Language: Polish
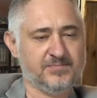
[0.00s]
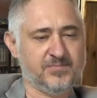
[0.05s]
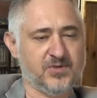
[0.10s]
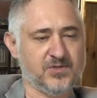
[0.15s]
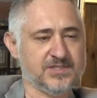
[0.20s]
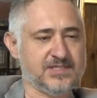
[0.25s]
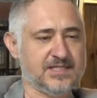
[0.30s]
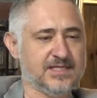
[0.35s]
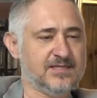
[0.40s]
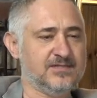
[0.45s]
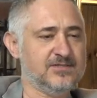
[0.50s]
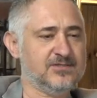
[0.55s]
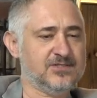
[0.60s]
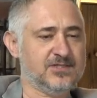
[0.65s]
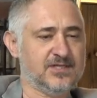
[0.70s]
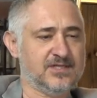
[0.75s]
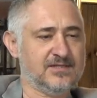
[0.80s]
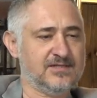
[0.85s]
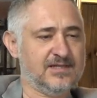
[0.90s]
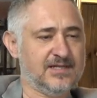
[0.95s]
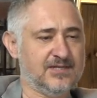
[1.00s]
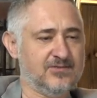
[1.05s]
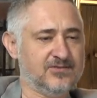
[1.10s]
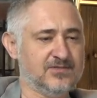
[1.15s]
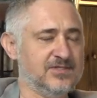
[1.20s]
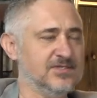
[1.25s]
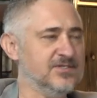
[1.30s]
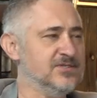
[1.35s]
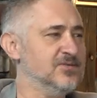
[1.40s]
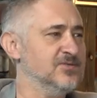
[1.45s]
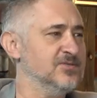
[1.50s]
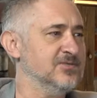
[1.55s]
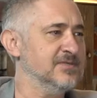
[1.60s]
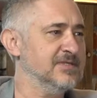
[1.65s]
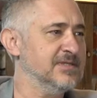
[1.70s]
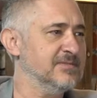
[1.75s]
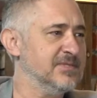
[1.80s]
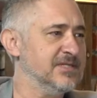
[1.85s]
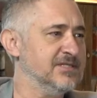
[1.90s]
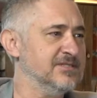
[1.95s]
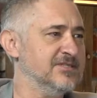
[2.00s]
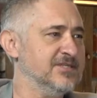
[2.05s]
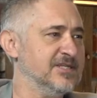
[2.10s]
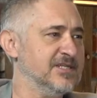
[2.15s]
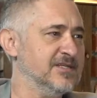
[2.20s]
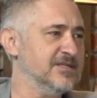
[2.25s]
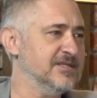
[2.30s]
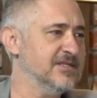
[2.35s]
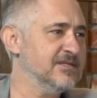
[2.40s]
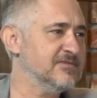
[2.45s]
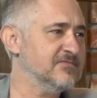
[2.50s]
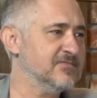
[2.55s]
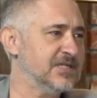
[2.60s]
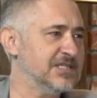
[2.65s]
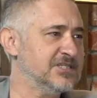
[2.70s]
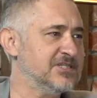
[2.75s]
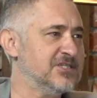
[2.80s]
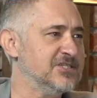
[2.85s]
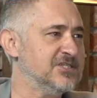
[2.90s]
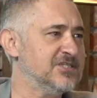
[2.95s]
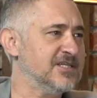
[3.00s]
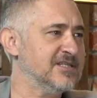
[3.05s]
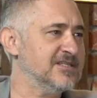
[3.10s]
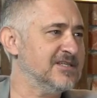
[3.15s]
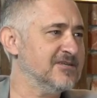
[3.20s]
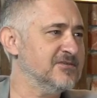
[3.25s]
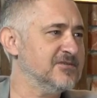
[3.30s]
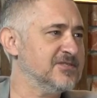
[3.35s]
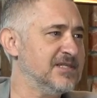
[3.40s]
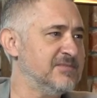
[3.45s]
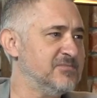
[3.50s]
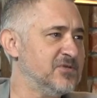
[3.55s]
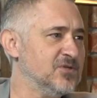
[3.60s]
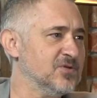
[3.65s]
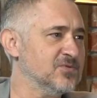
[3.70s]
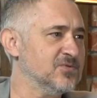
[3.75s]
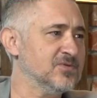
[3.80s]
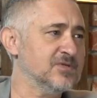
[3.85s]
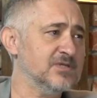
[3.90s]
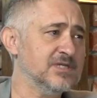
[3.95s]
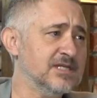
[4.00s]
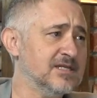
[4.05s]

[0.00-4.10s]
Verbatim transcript: Poznań, że na lotnisku nie będzie właśnie żadnego samolotu. No,